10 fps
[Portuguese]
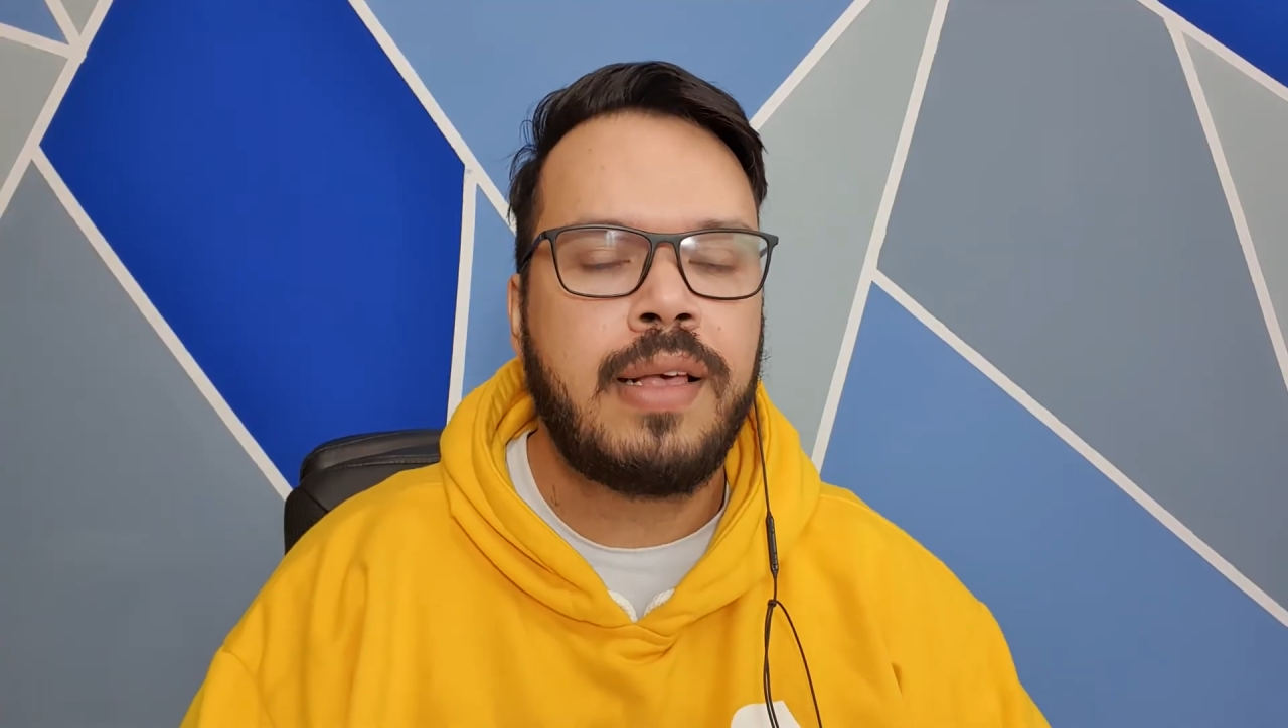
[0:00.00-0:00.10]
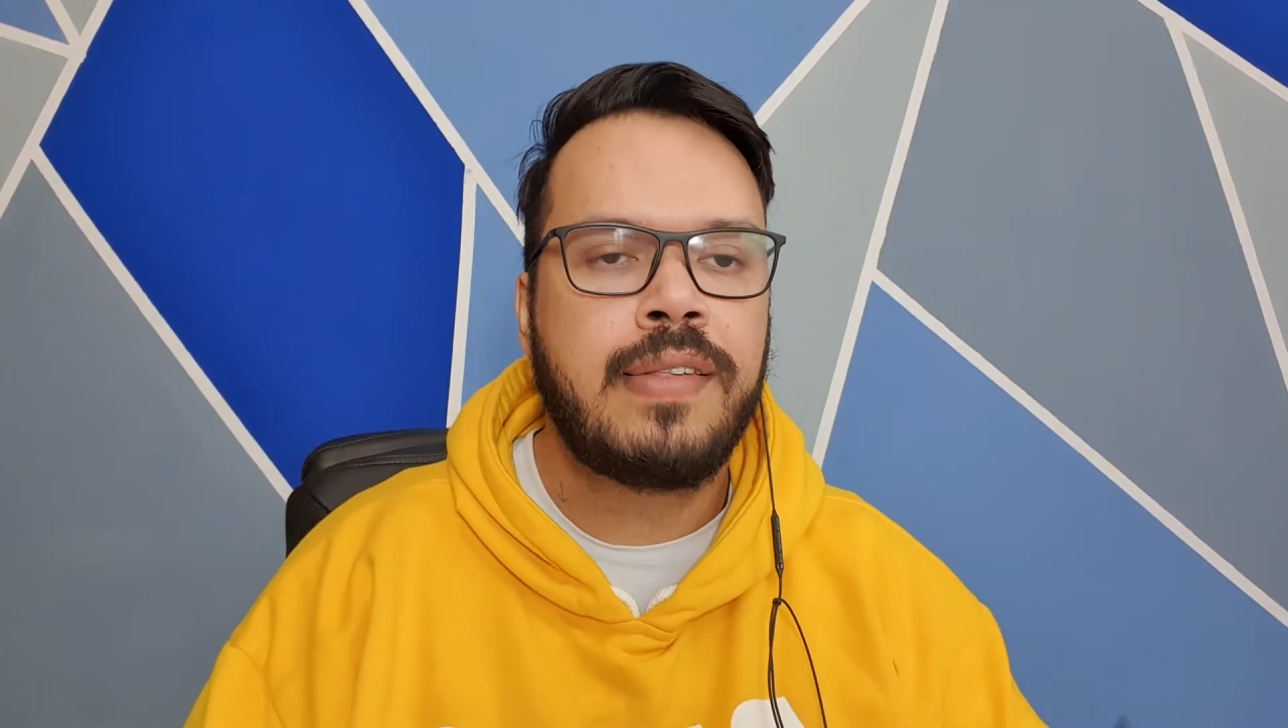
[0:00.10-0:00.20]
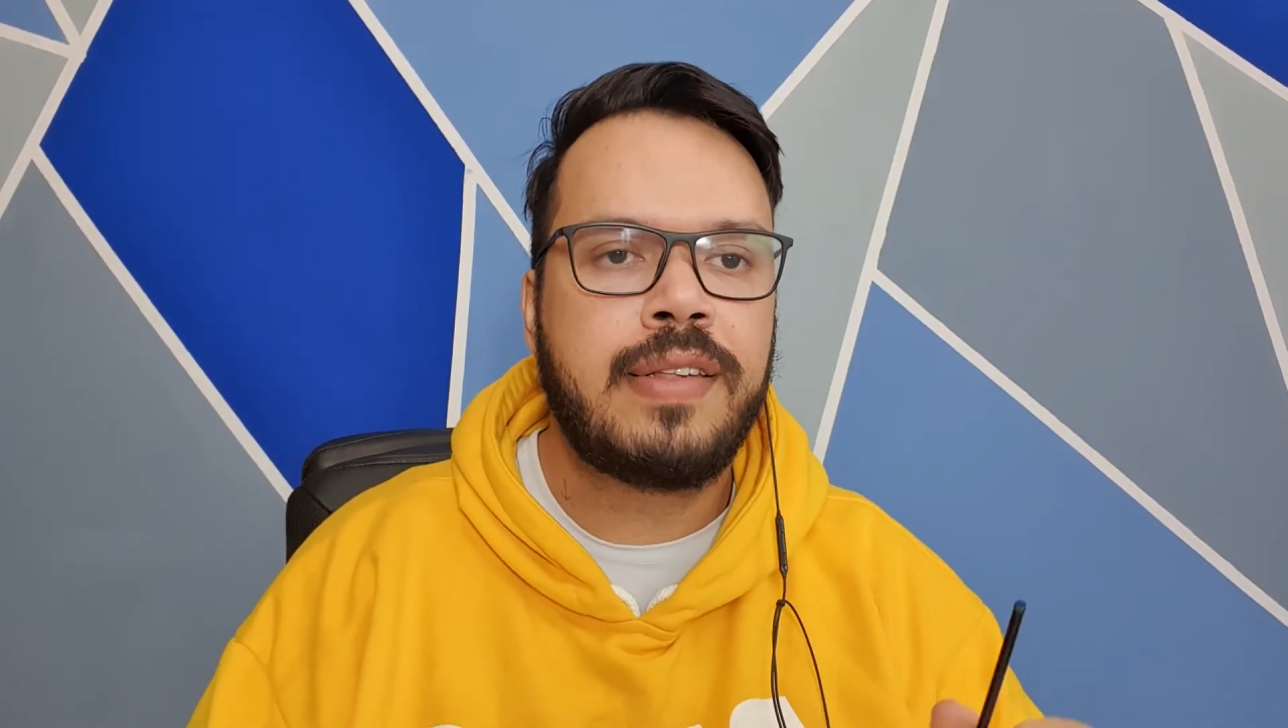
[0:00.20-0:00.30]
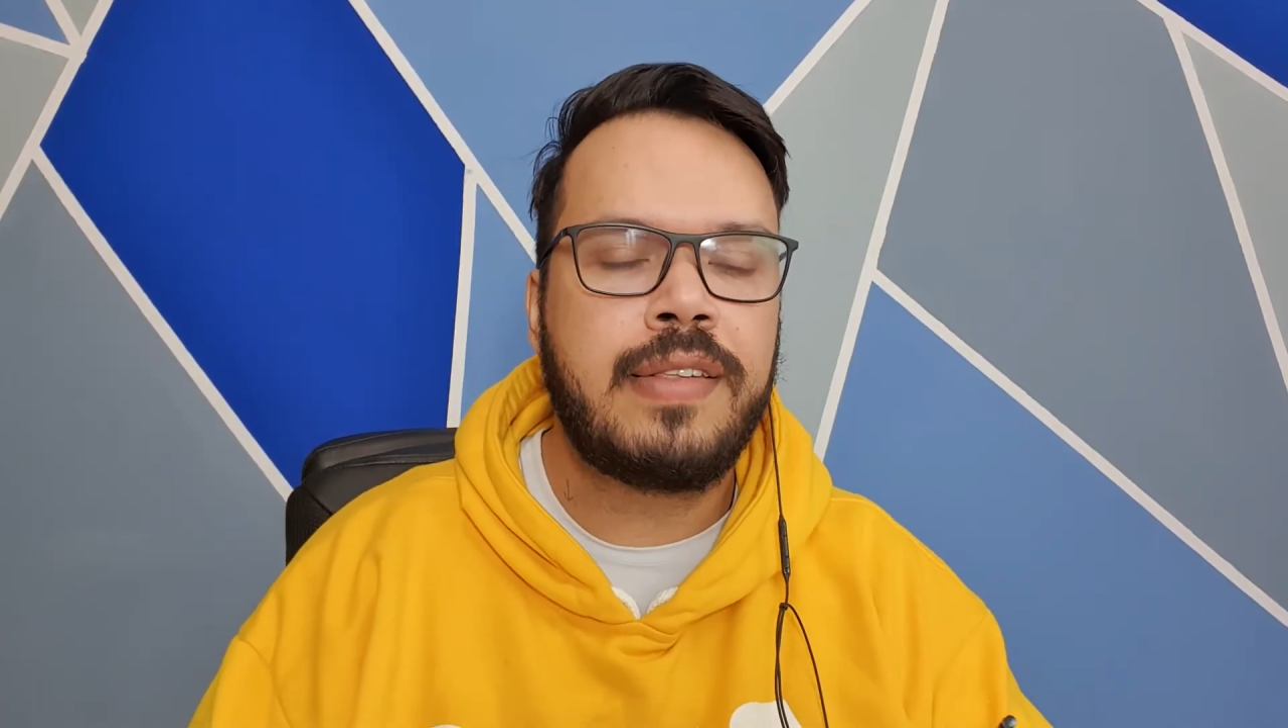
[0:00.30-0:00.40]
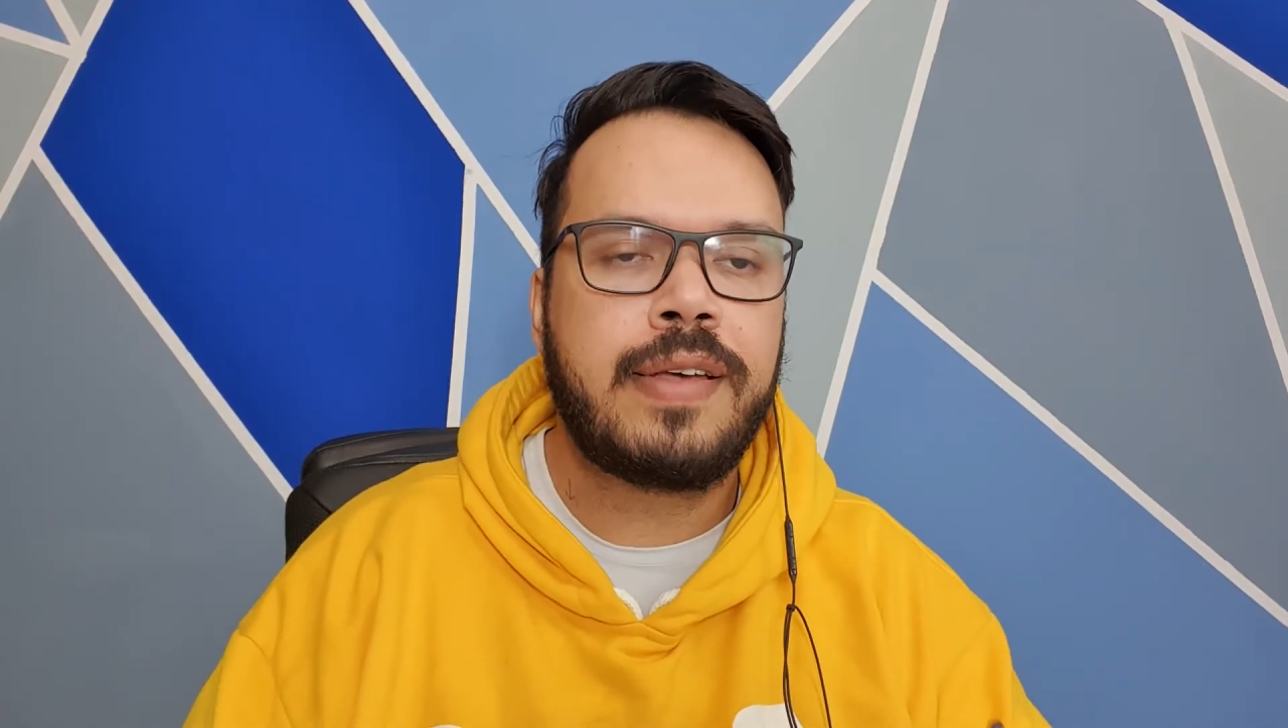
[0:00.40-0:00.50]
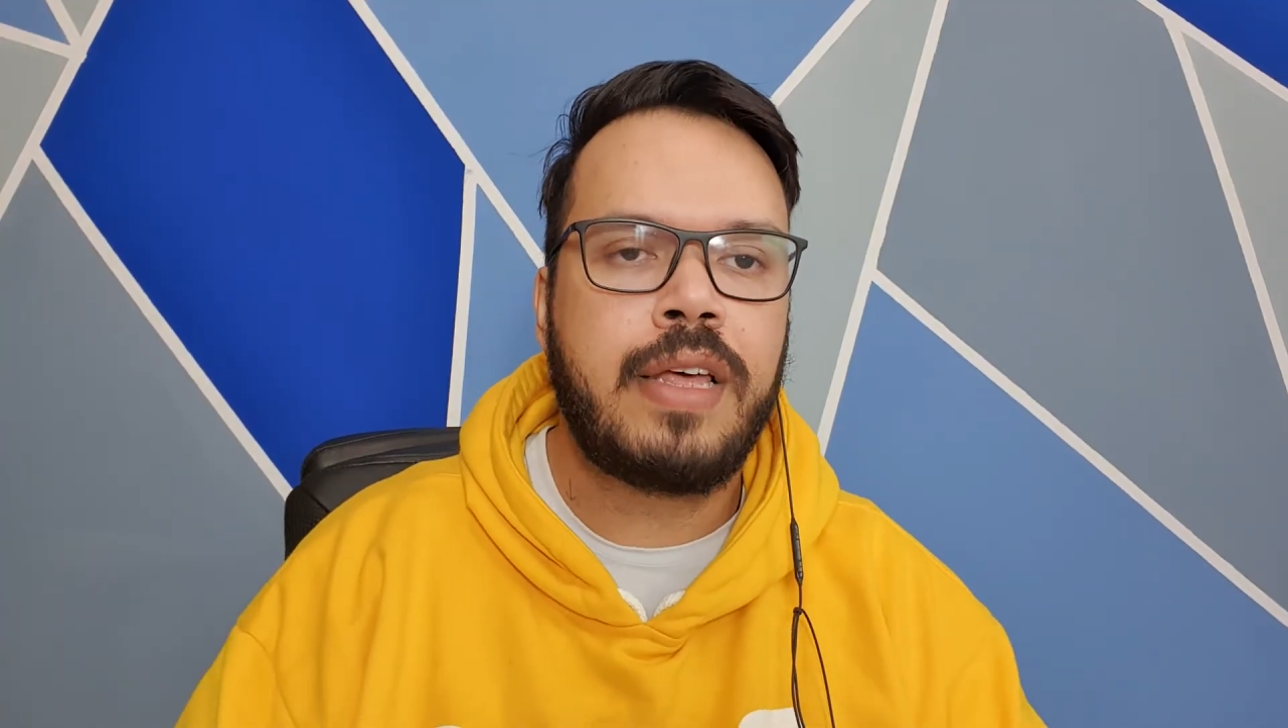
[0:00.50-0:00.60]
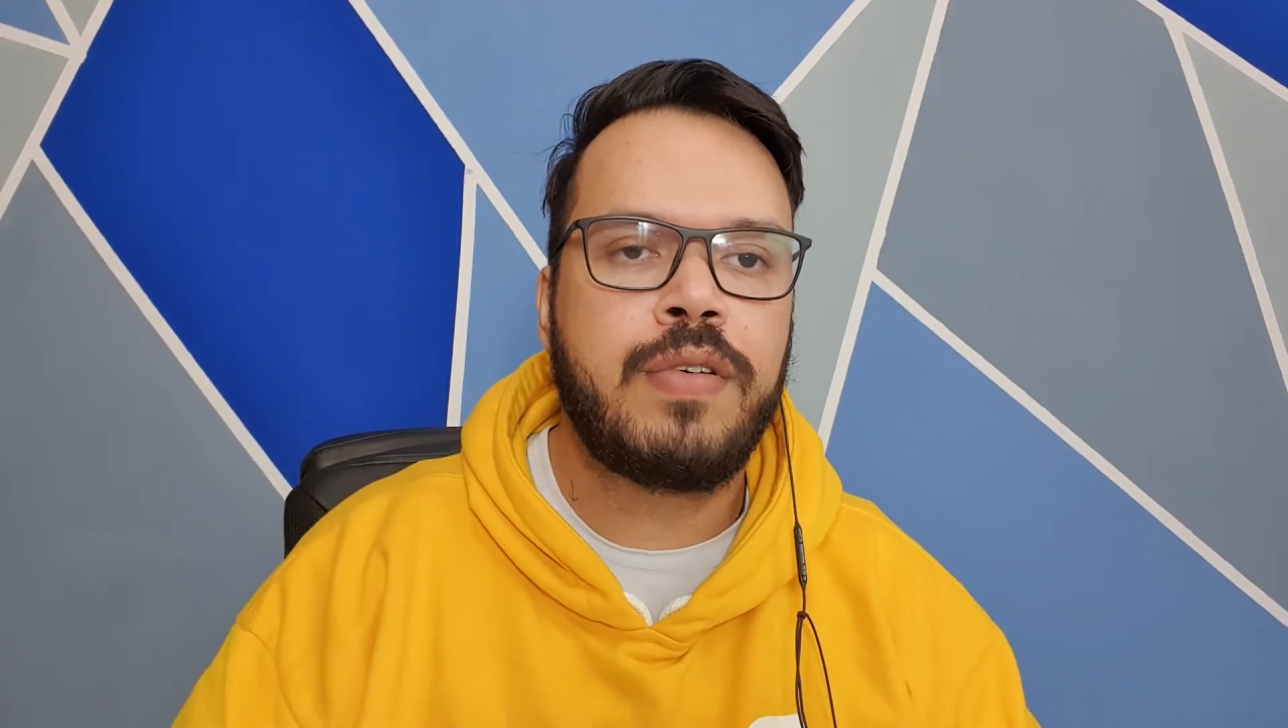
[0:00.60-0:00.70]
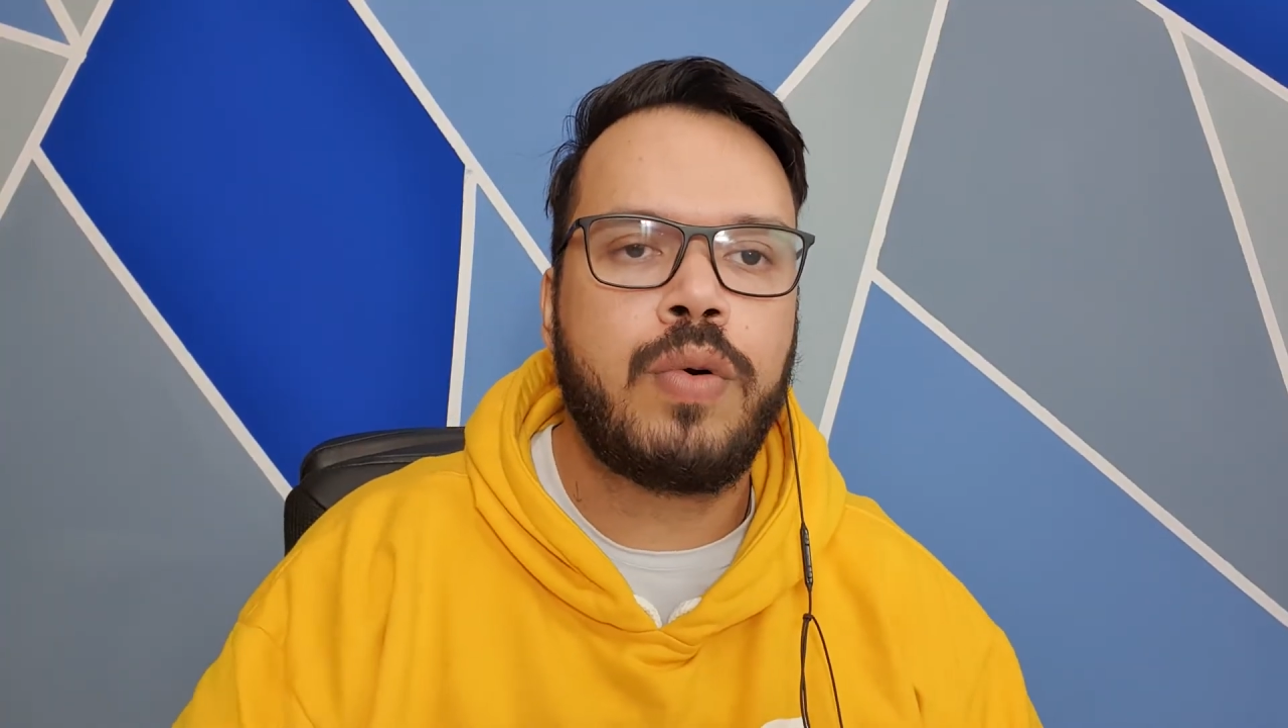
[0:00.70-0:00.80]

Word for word: Se inscreva,